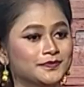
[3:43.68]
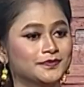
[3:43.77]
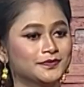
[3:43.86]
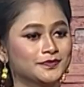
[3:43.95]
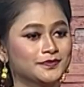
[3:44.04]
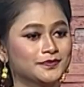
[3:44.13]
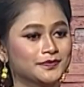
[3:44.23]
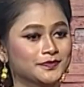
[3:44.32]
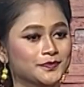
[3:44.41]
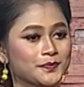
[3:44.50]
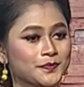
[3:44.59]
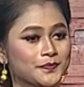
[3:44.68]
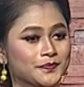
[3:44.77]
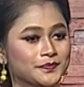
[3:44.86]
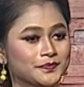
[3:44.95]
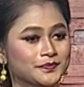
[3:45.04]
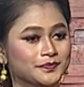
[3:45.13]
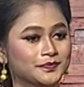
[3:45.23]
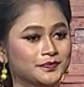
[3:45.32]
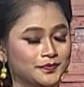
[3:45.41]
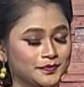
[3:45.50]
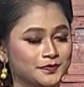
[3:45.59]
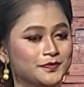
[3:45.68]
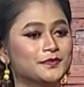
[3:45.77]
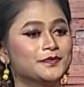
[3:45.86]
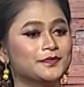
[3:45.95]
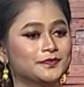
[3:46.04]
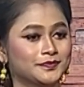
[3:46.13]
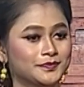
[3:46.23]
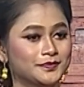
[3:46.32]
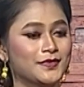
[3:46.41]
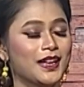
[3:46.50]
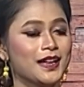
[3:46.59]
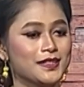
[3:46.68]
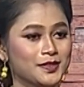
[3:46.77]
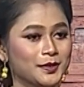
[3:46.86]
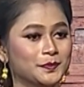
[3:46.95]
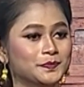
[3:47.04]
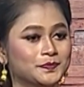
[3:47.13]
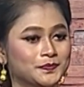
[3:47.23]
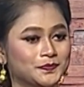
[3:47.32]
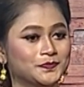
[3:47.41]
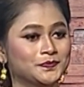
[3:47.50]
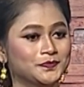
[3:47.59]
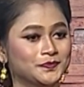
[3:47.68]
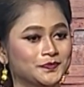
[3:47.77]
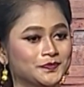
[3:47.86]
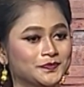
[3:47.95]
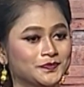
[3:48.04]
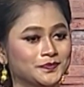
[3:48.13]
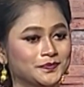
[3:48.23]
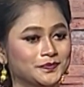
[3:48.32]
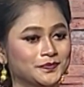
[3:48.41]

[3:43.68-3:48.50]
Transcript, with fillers: সফল তার সাথে সাথে পালন করেছে যে এখন সবাই আচ্ছা। বাংলাদেশে প্রতি ইঞ্চি বা প্রতি